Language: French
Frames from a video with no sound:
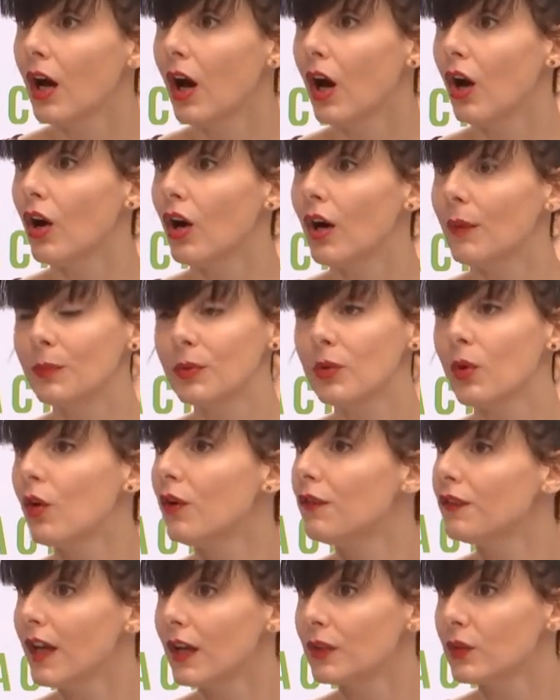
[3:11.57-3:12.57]
Euh, puis on
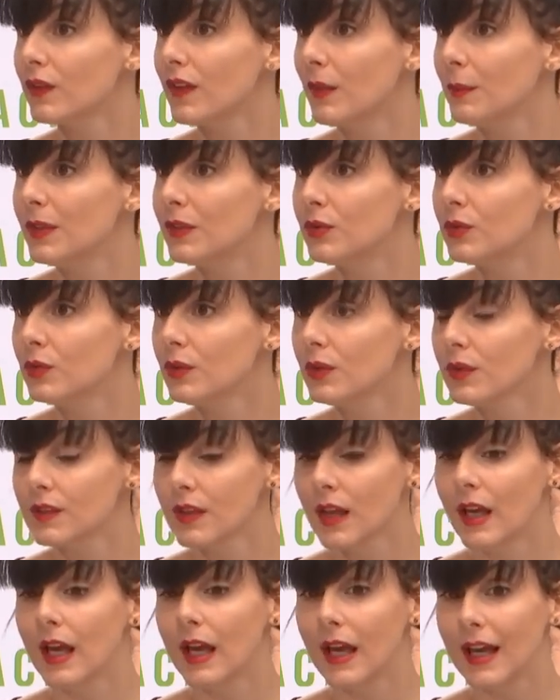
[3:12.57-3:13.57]
revient à nos habitudes,
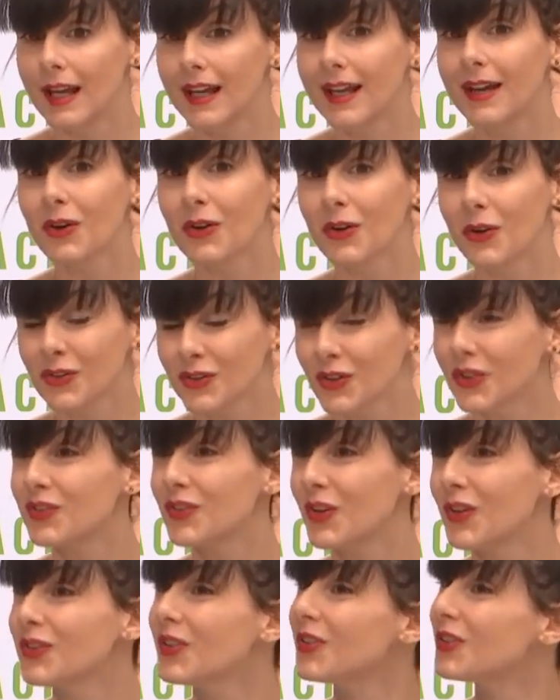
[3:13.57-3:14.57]
et
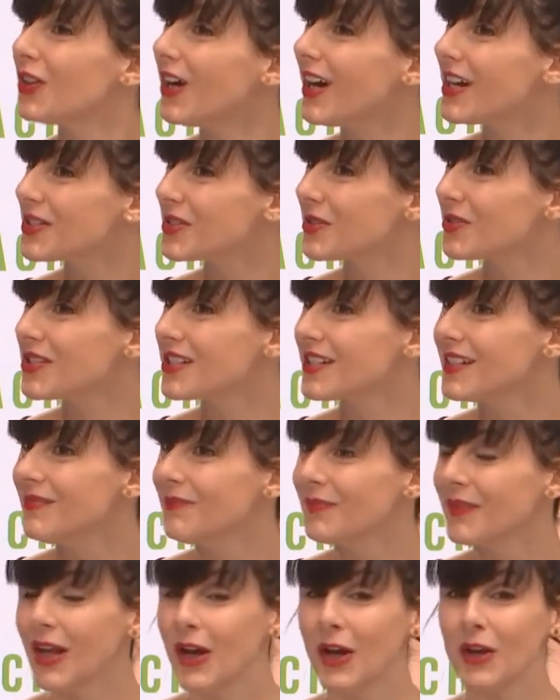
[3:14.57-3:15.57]
entre-temps, notre corps a changé.
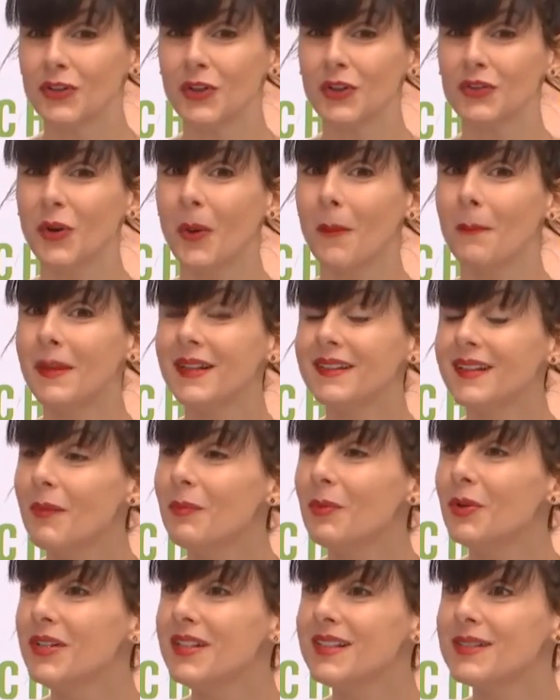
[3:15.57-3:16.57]
Mm. Notre
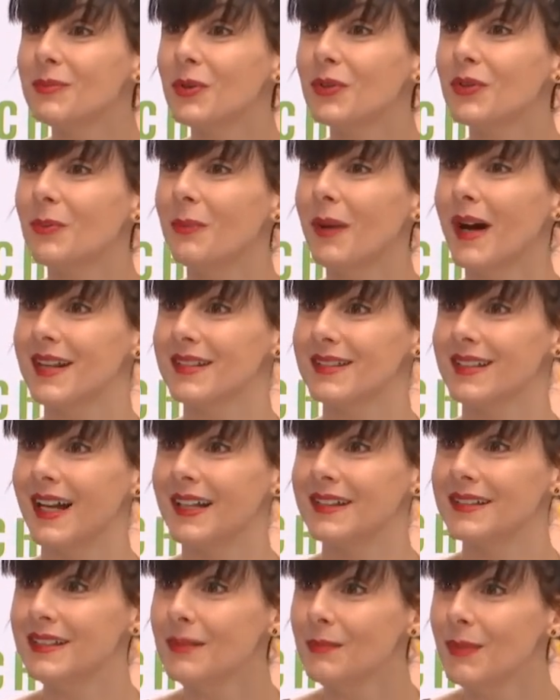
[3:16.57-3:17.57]
métabolisme de base a
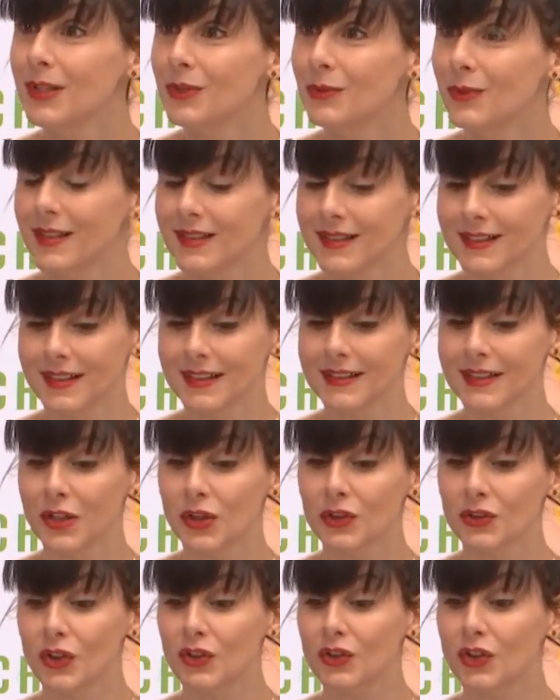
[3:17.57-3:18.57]
diminué, c'est-à-dire
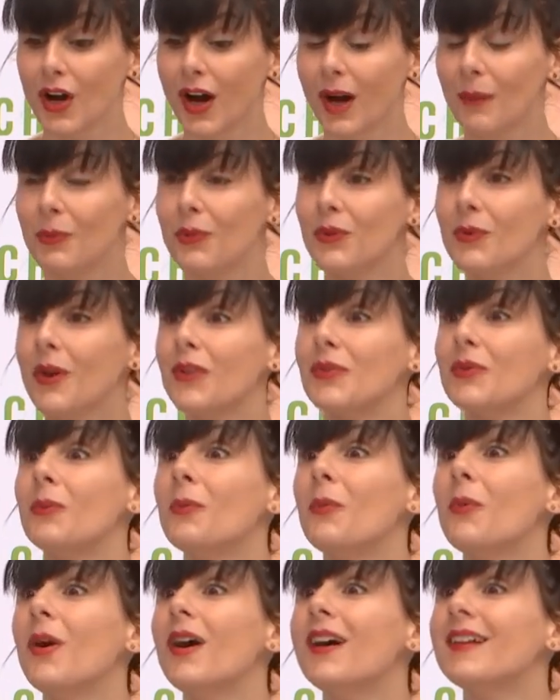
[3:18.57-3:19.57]
que notre corps a besoin de
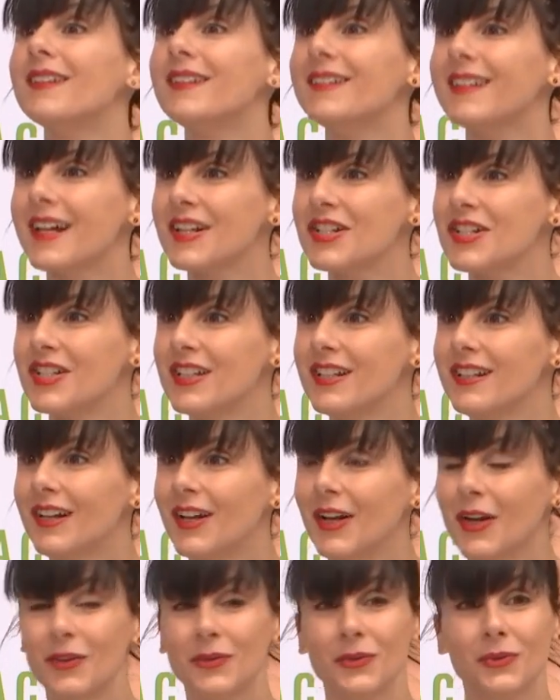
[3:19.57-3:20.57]
moins d'énergie.
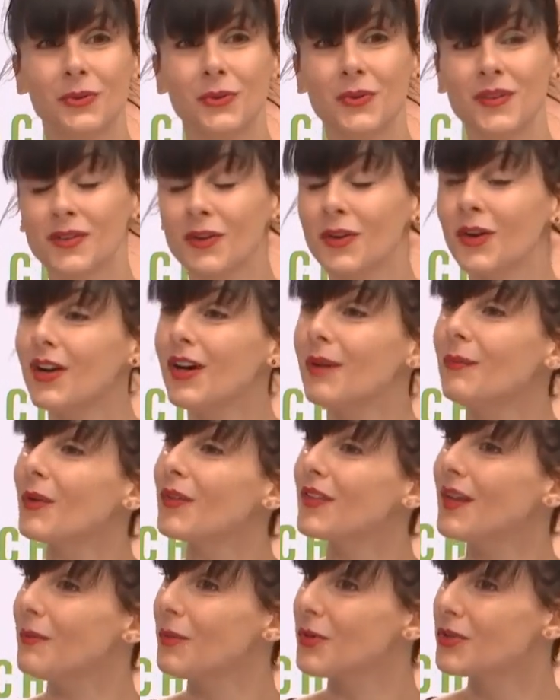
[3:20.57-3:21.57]
Du coup, si on
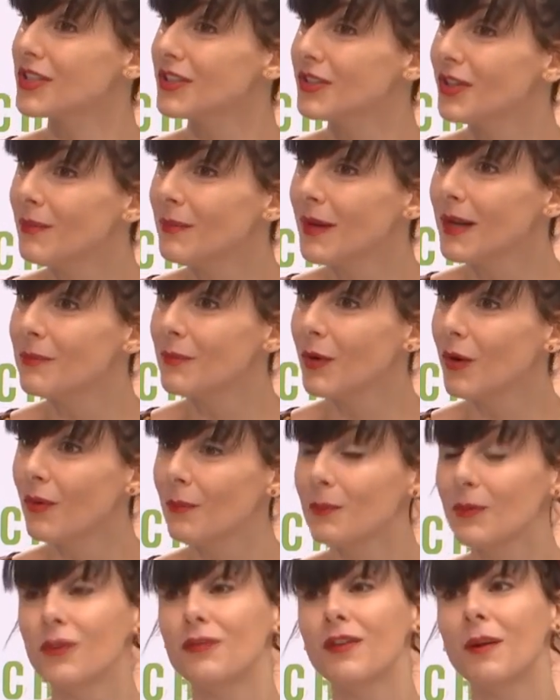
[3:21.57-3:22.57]
recommence à manger normalement,
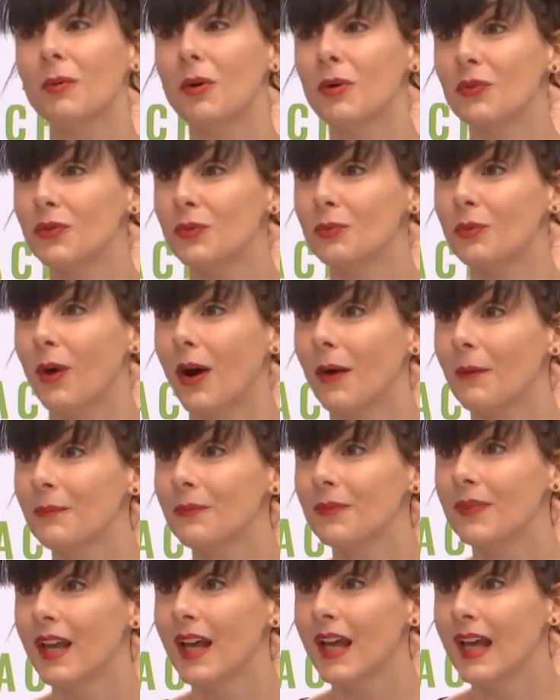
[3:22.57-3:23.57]
ben, on va prendre du poids.
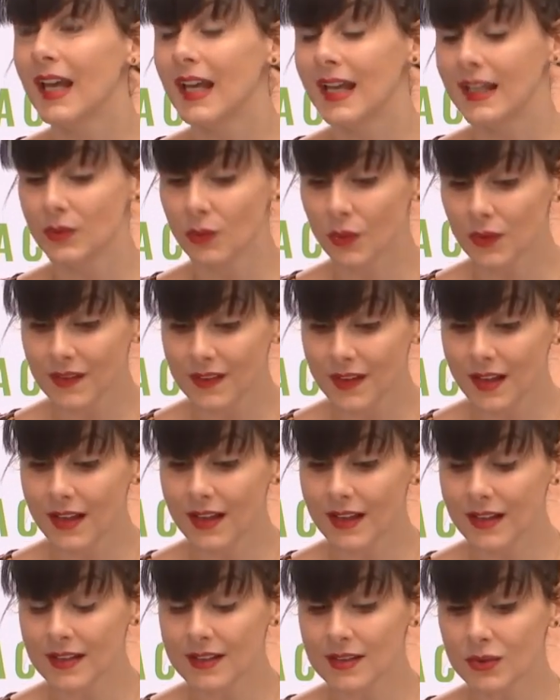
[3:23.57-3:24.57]
Mm. Et donc,
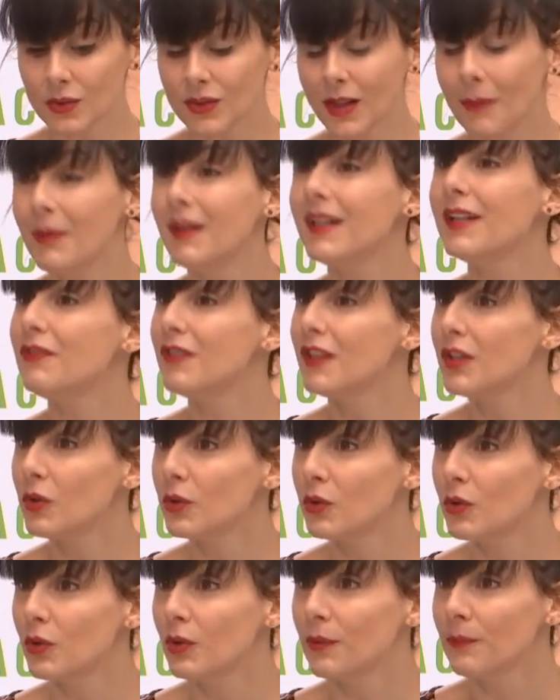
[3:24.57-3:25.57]
c'est ce qu'on appelle l'effet
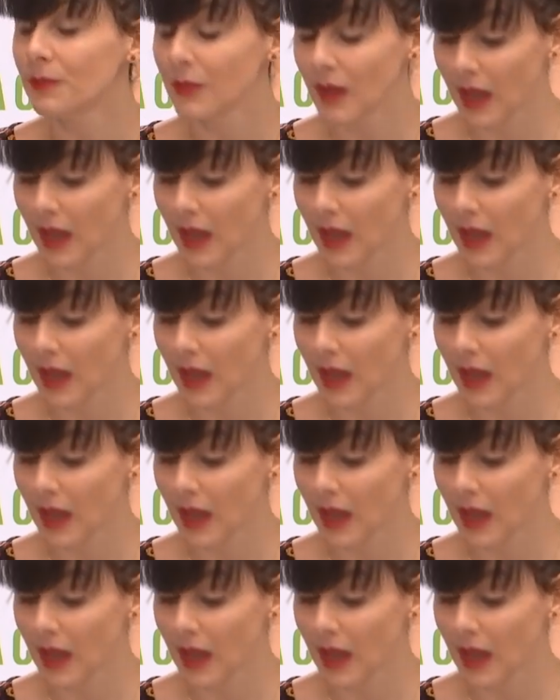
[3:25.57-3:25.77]
yo-yo.